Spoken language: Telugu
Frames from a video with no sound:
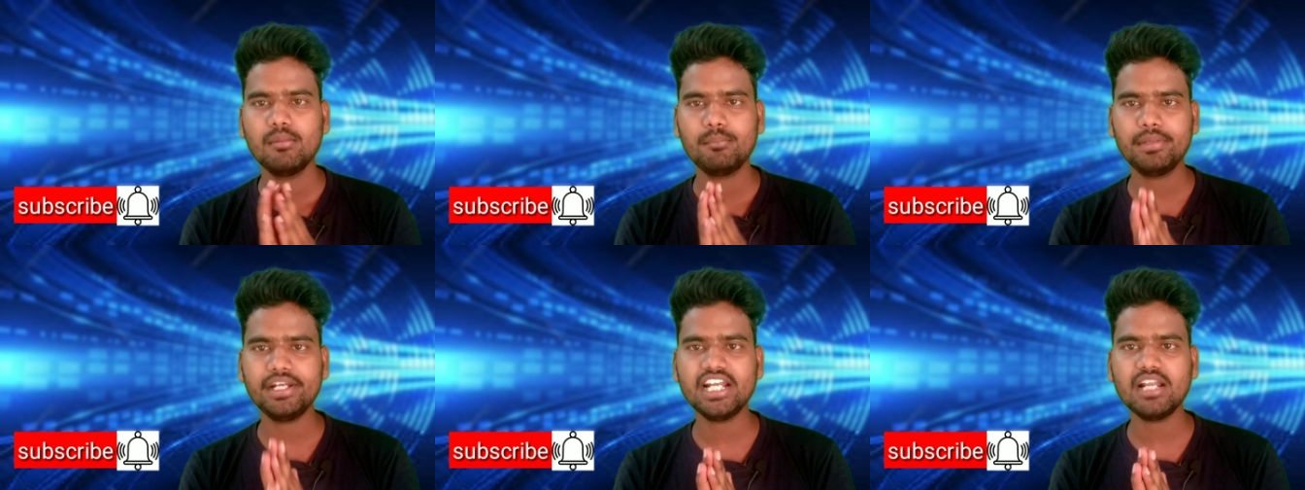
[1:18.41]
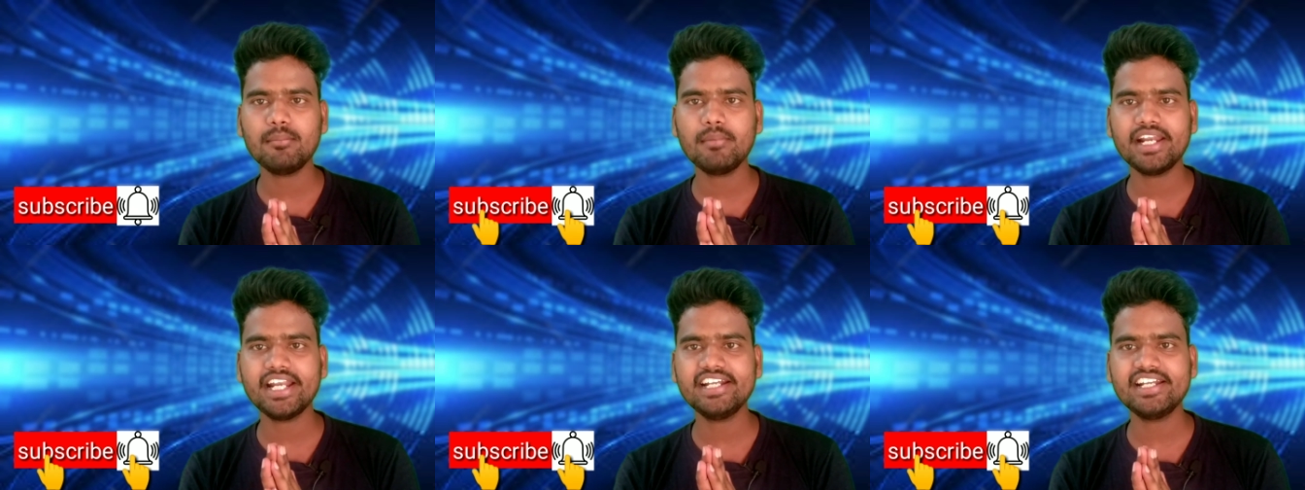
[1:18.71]
పిన్
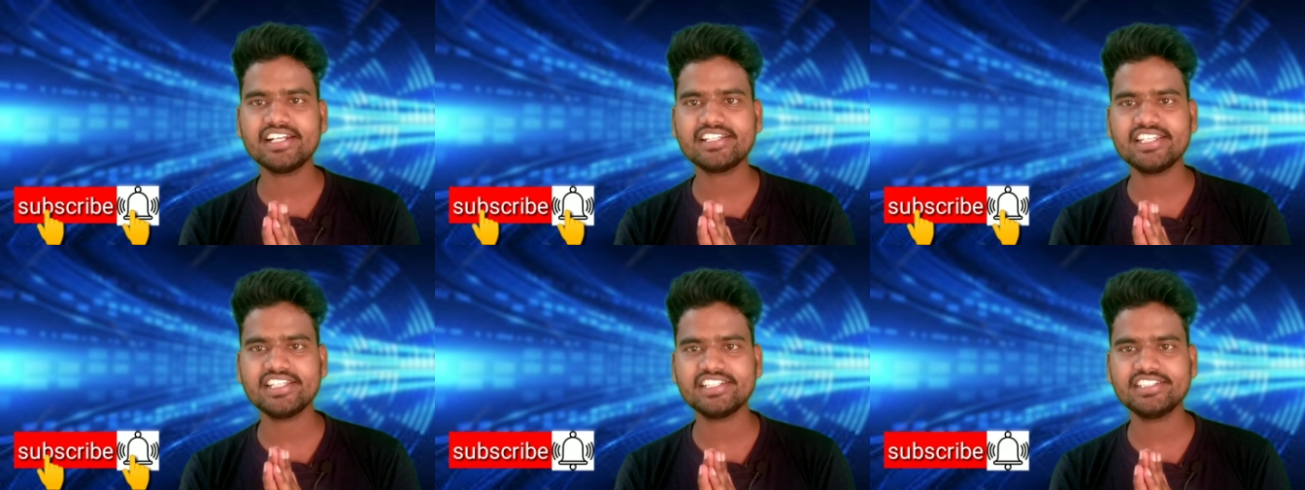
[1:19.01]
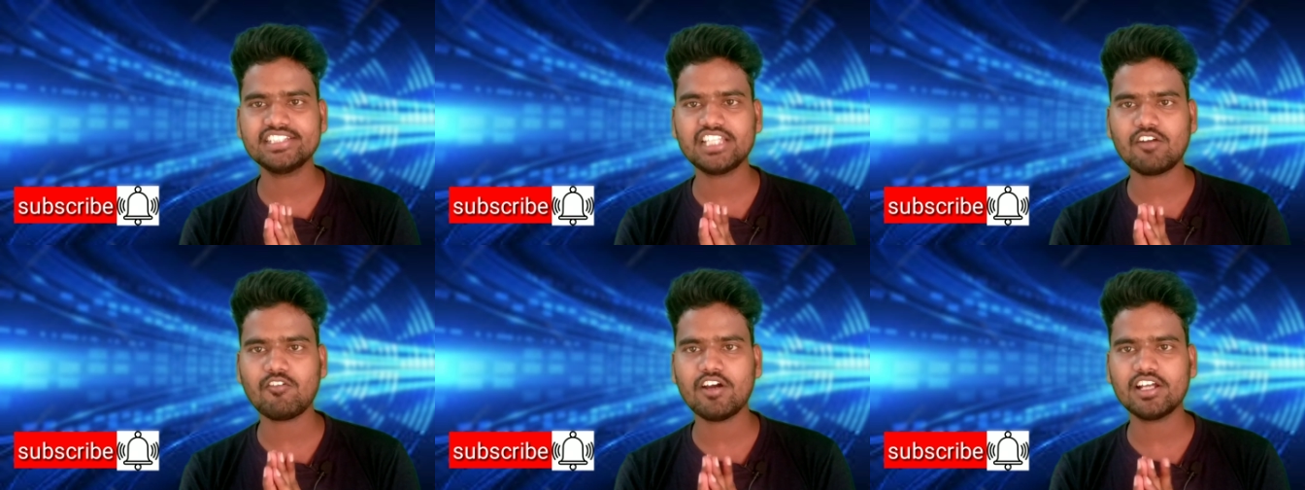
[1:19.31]
నెంబర్ ఎంటర్
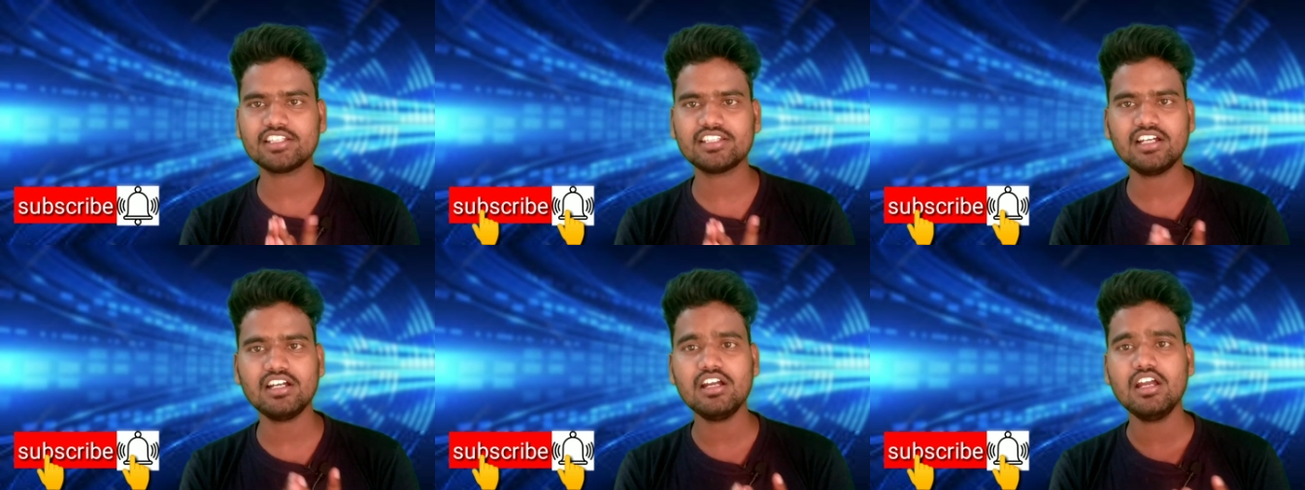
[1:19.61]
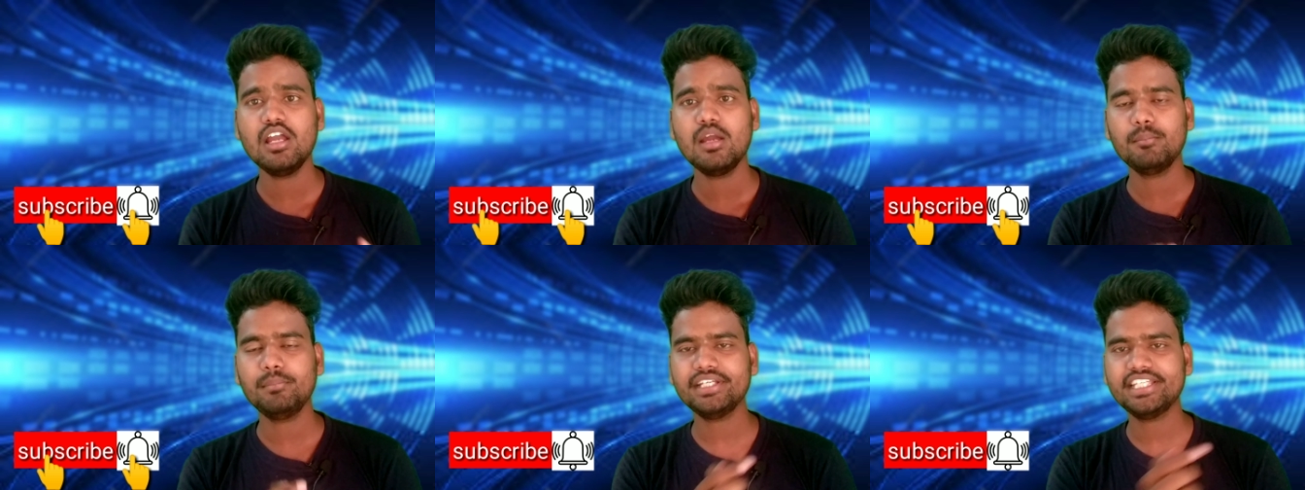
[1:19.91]
చేసిన తర్వాత
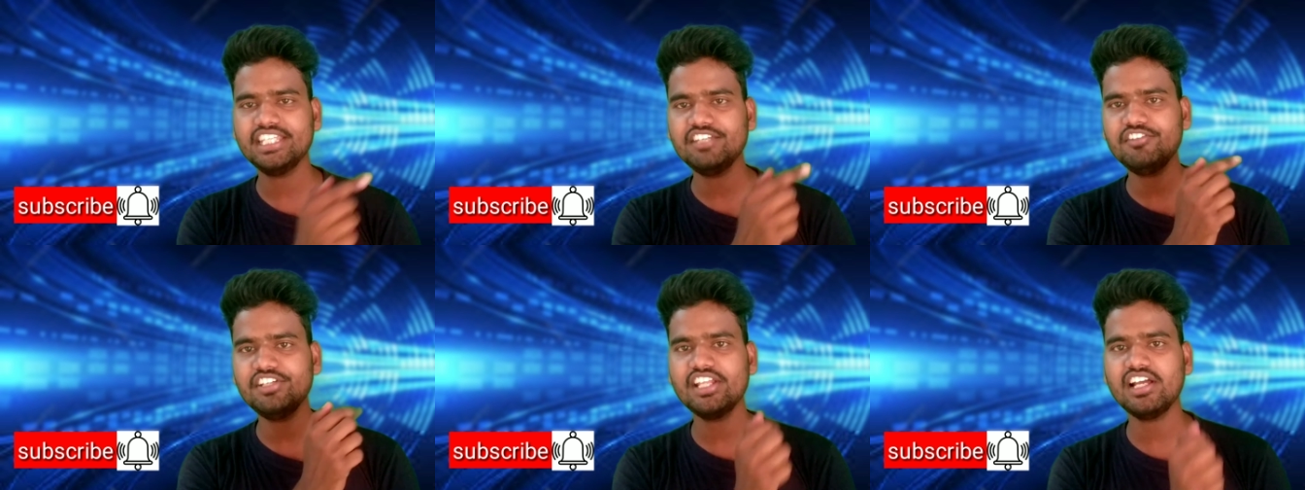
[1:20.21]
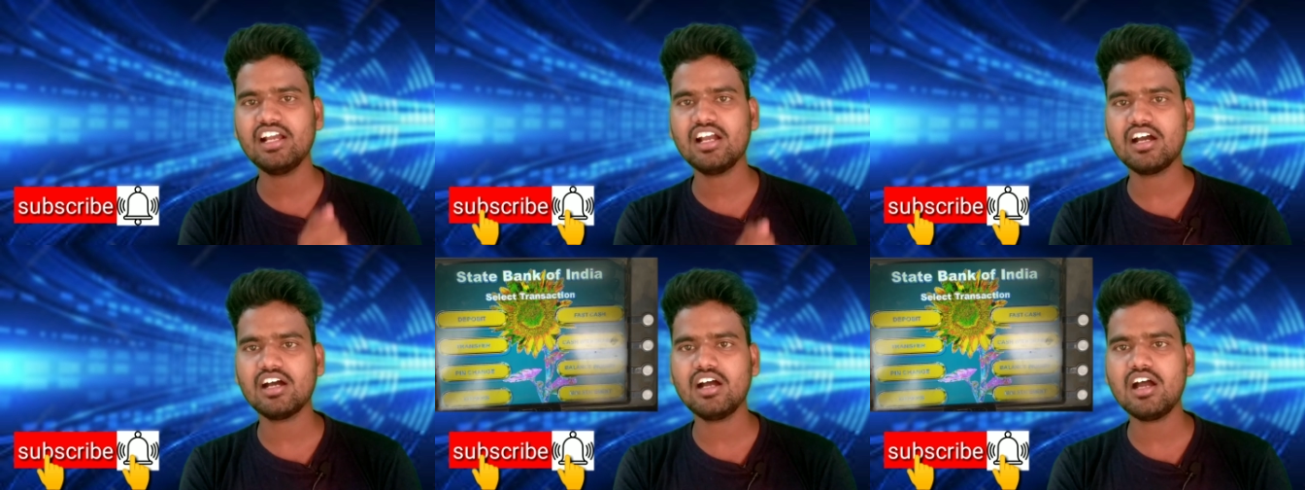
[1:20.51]
మీకు ఈ
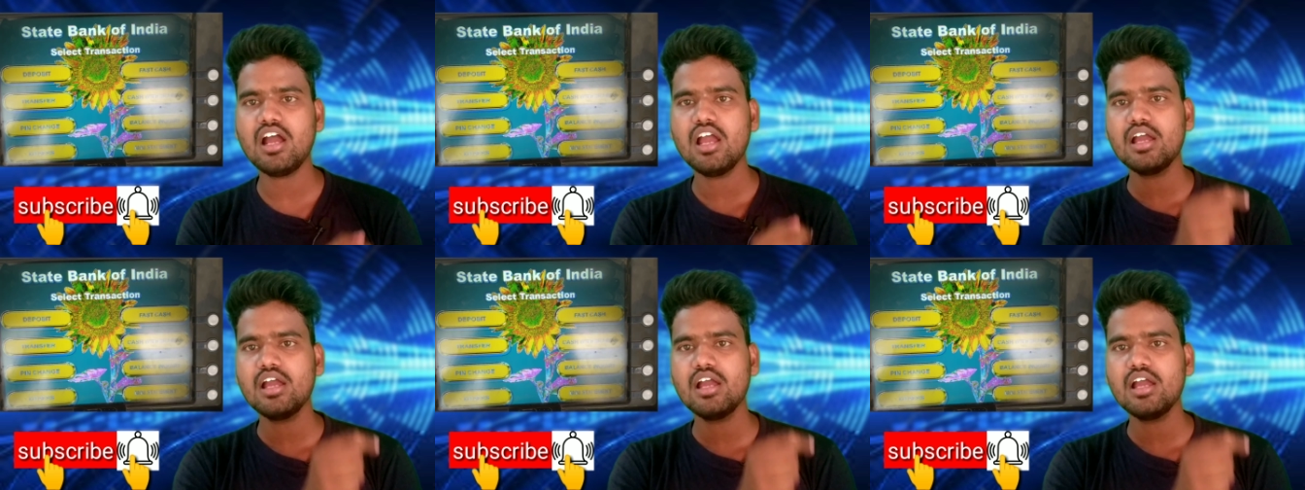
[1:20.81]
విధంగా